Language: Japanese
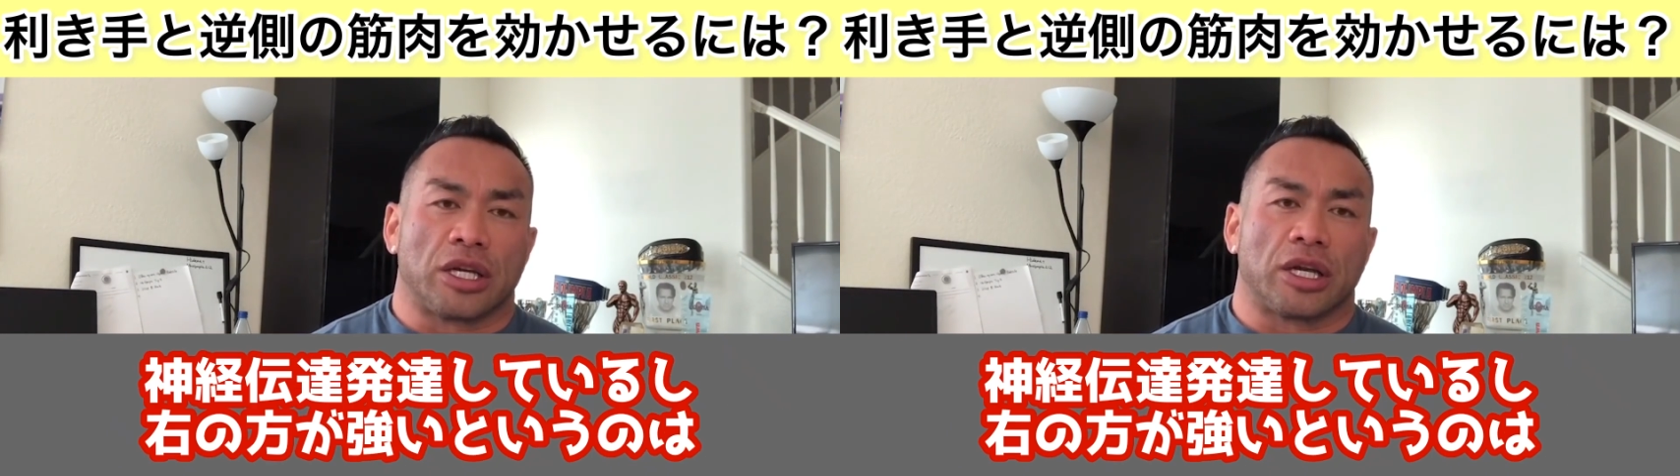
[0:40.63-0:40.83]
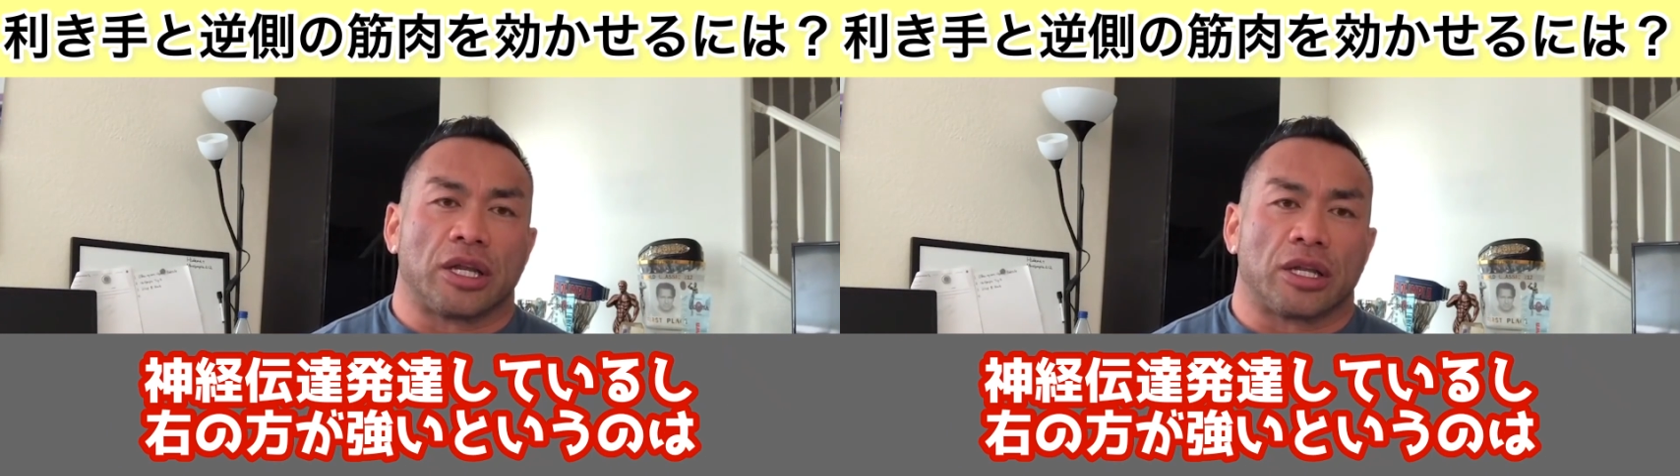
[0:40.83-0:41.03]

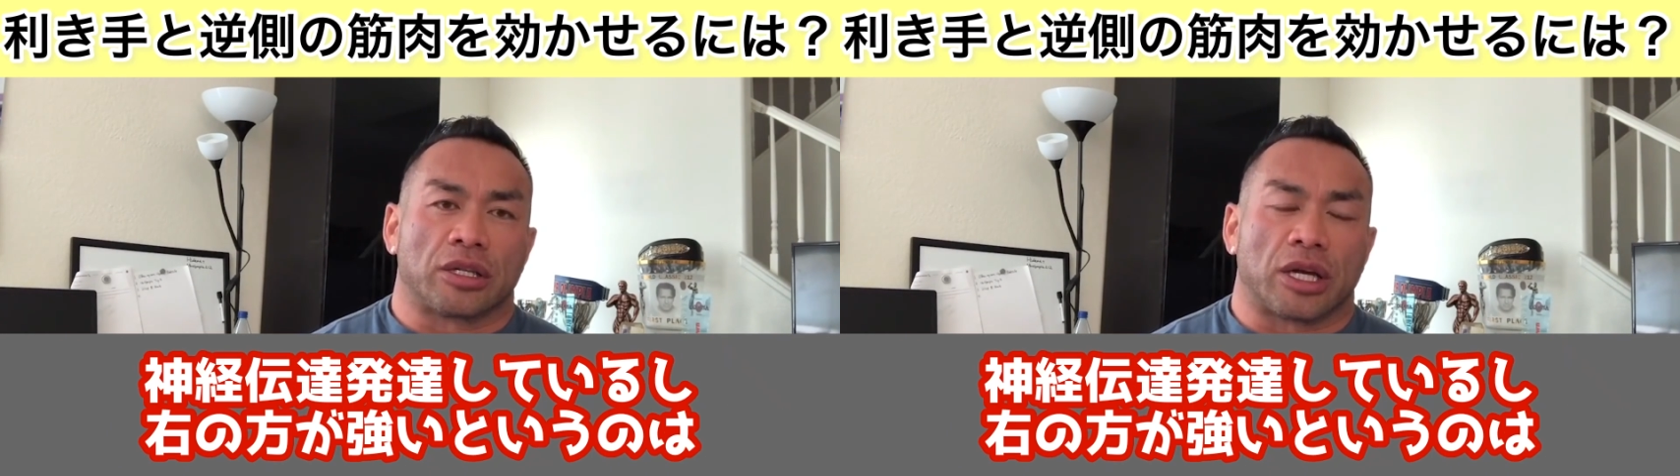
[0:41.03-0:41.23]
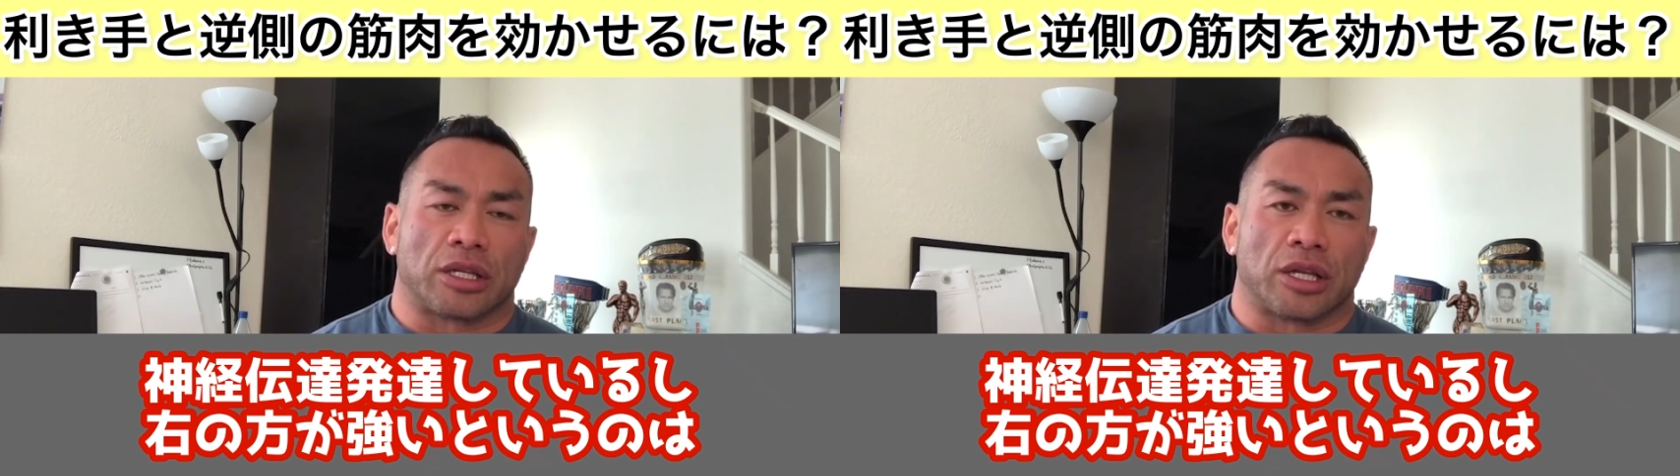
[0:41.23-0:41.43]
神経伝
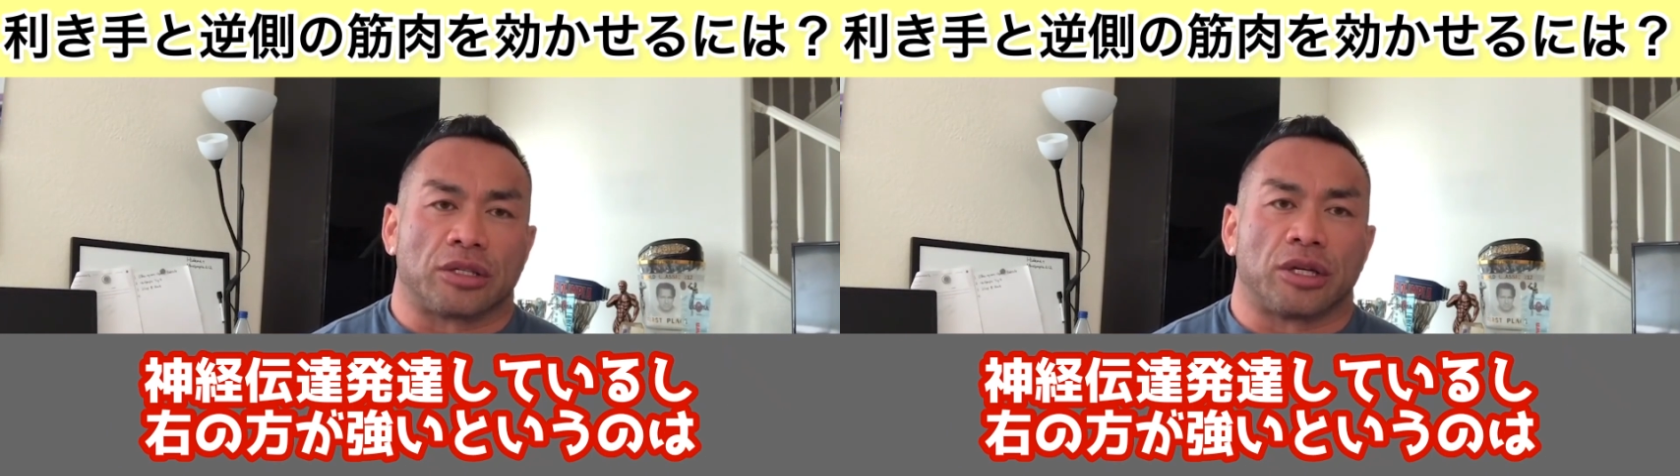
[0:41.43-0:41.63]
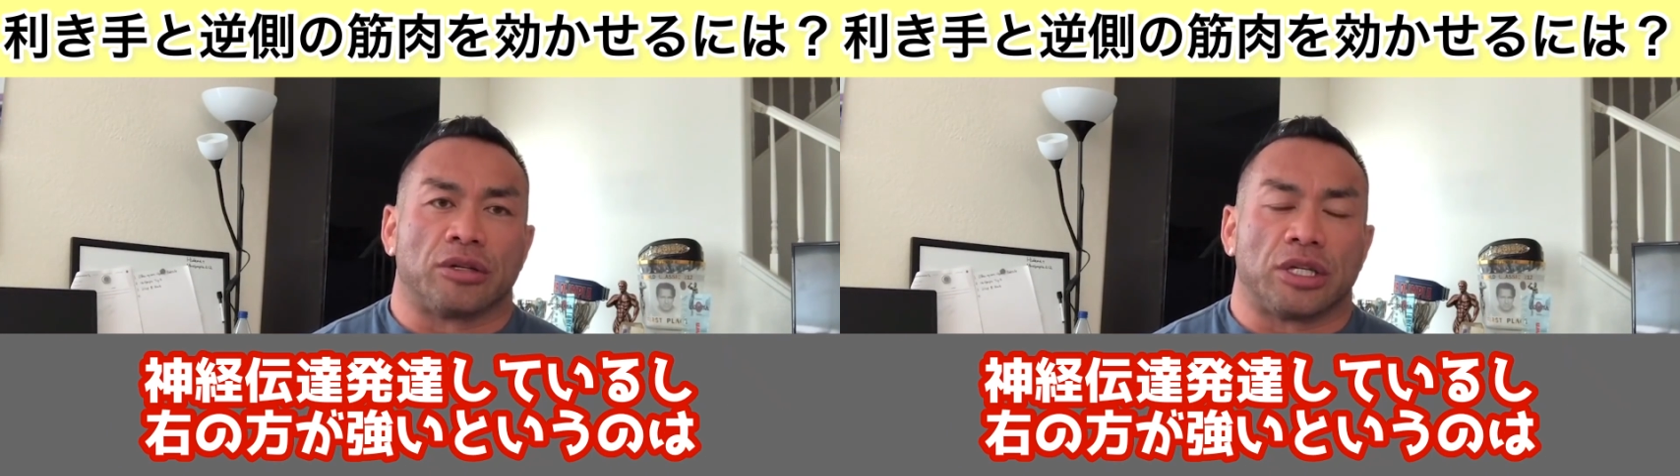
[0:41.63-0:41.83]
達発
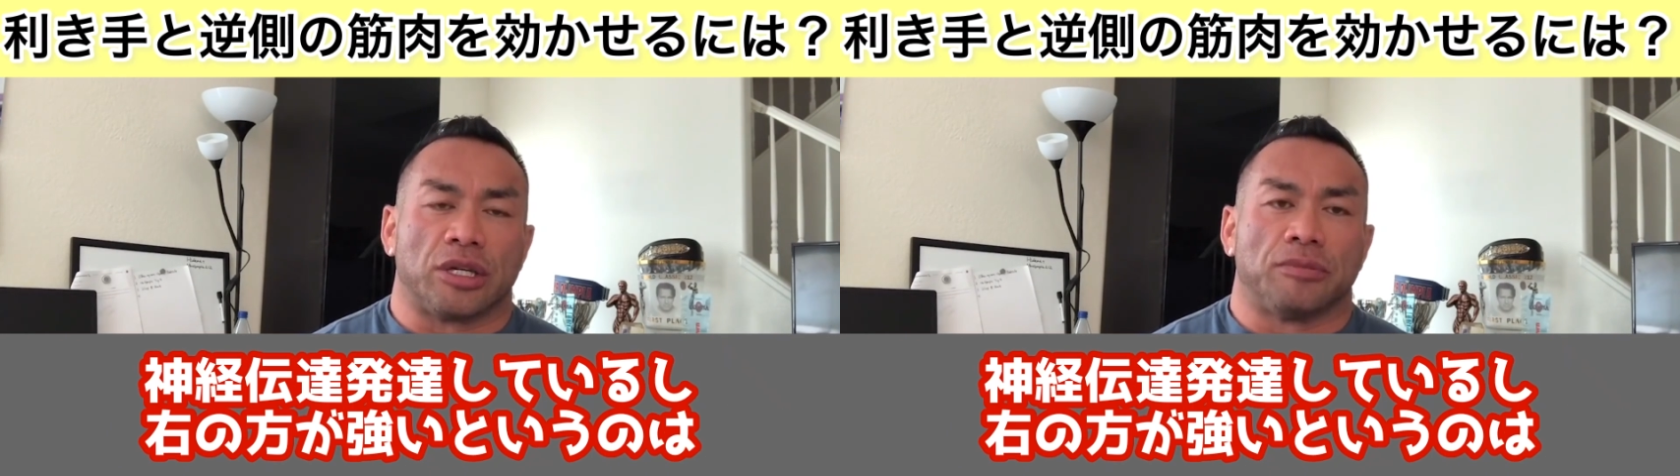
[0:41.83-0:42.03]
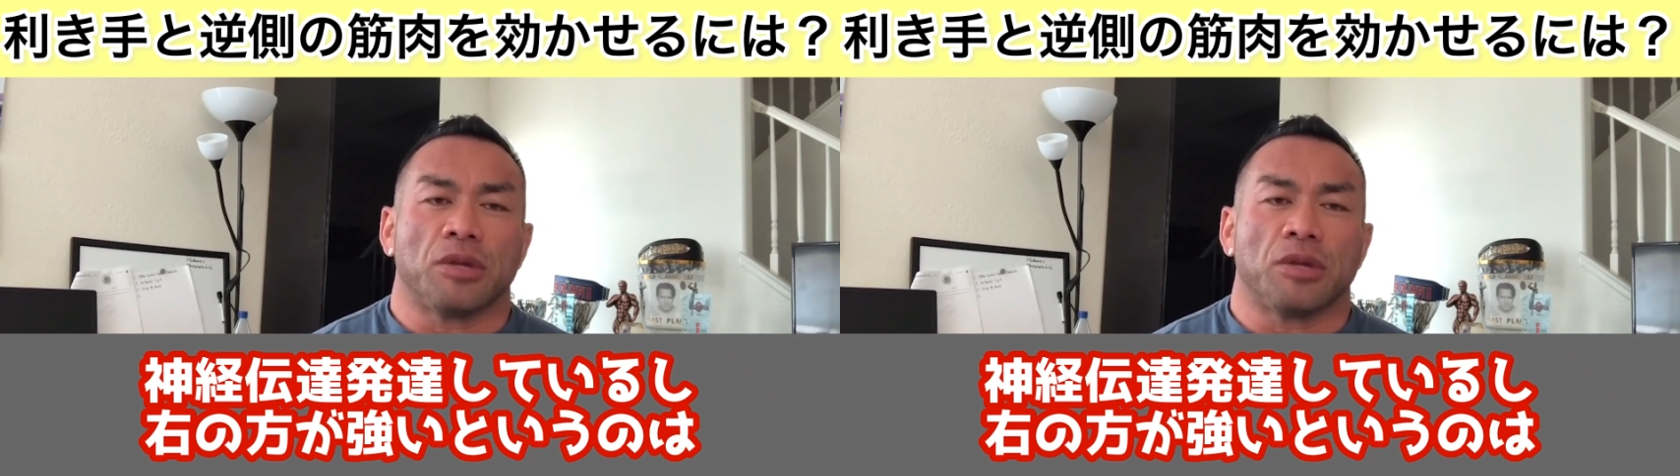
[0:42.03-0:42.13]
達してるし、